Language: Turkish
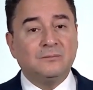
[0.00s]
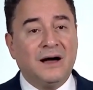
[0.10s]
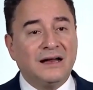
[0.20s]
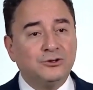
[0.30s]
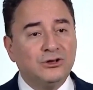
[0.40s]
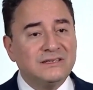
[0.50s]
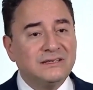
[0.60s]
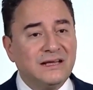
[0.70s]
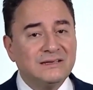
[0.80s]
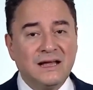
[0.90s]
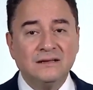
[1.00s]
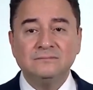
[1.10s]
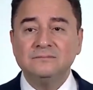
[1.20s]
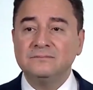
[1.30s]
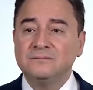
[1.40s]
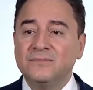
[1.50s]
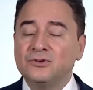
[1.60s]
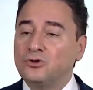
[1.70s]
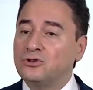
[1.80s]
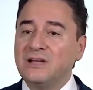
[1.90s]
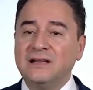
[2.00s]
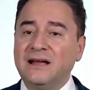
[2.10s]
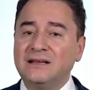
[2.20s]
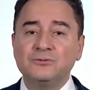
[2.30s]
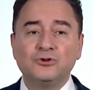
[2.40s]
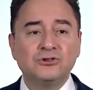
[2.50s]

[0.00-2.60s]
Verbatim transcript: Parti üyesi değilsen sosyal yardım,